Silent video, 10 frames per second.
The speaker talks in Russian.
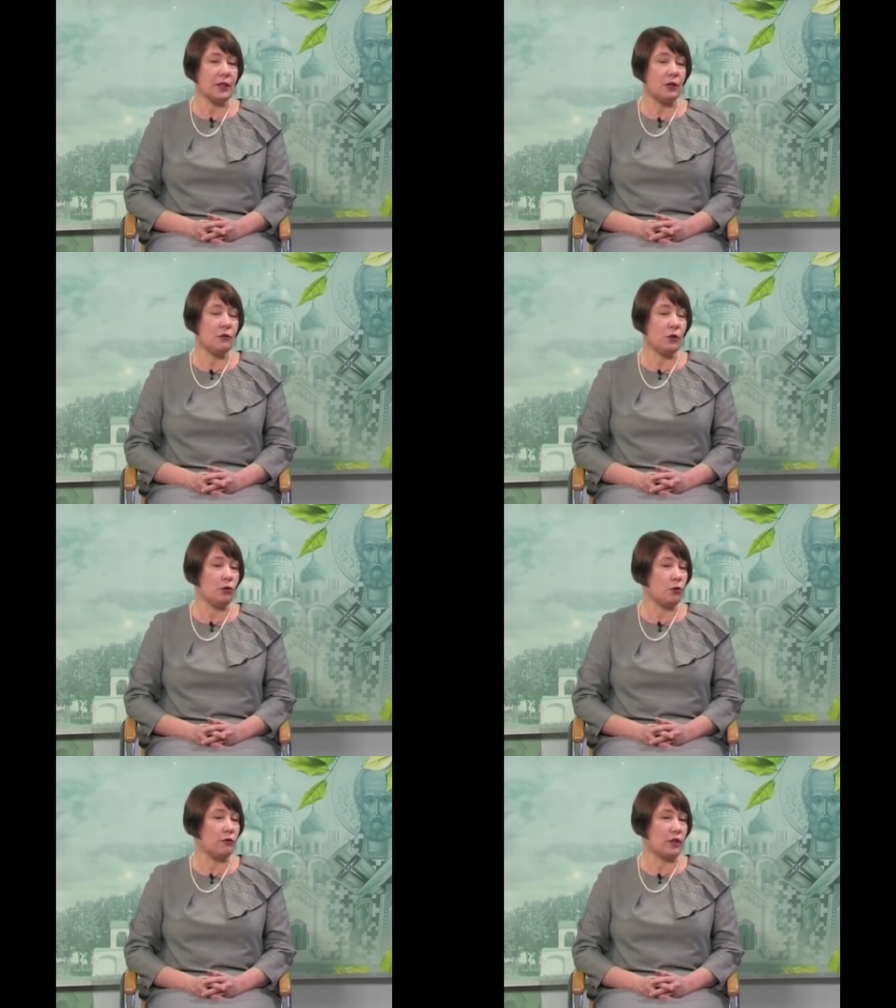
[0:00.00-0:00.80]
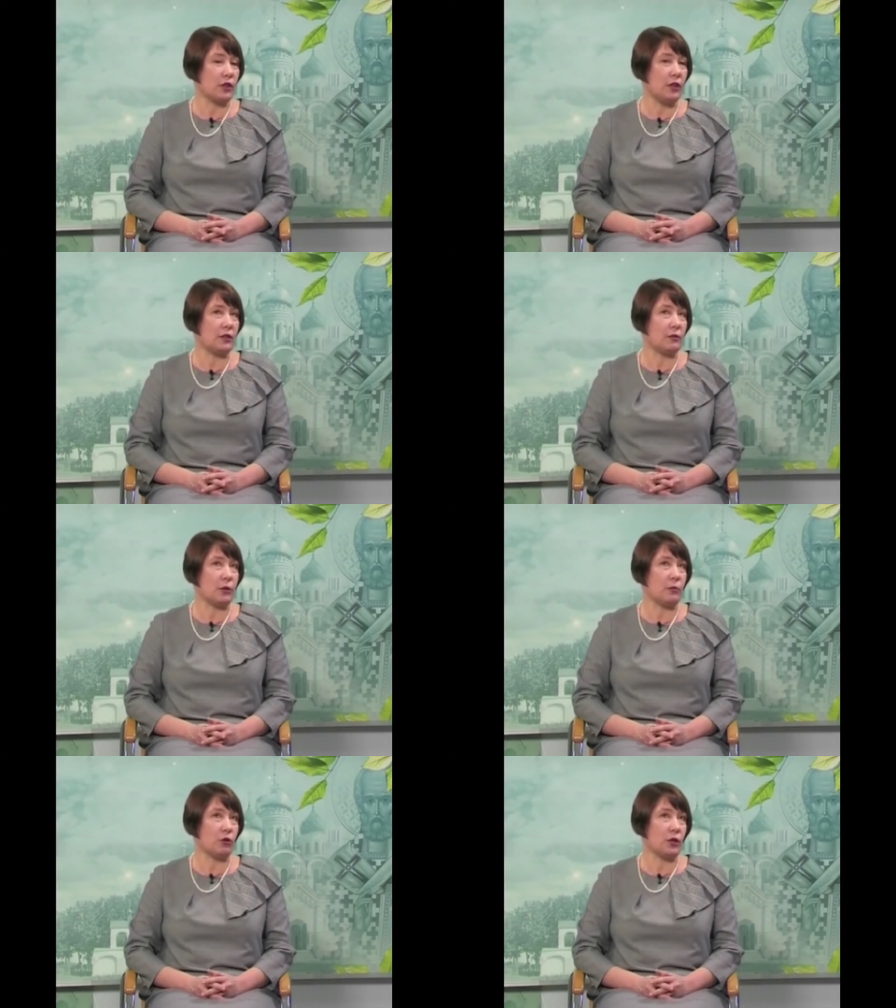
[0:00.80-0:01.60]
Ее все очень уважали,
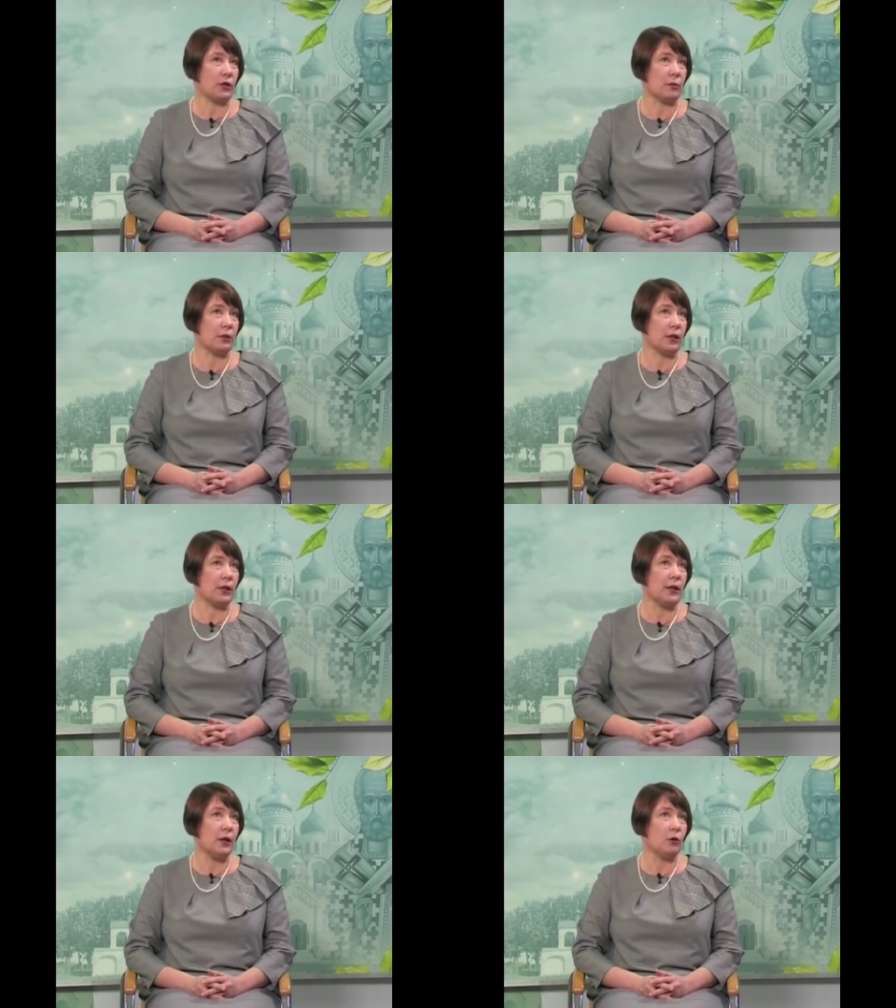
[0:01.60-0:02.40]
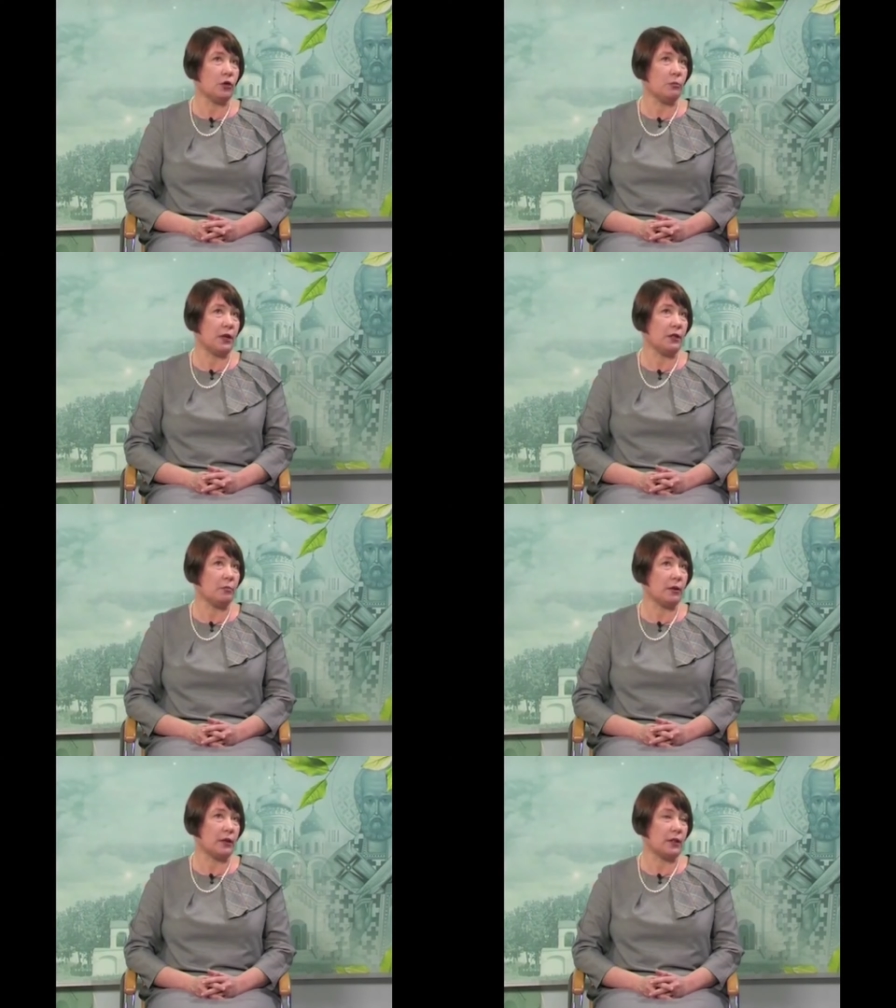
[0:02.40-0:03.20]
потому что она была очень предана
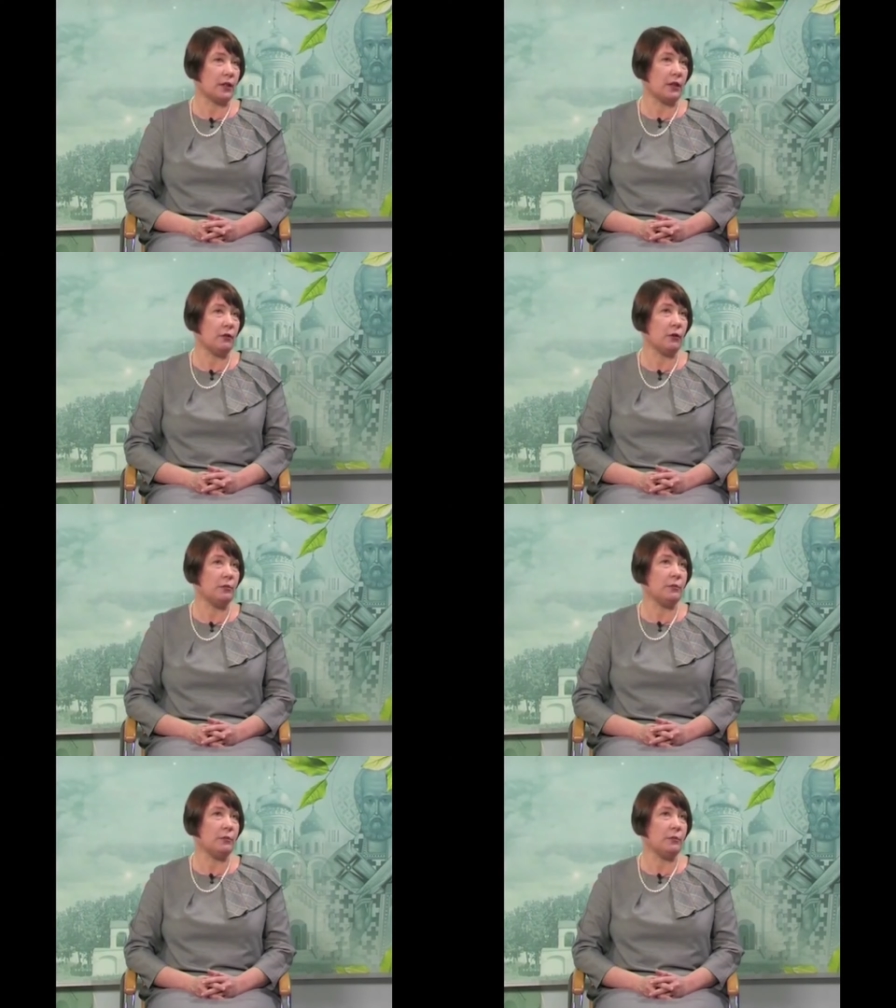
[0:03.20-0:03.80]
православию,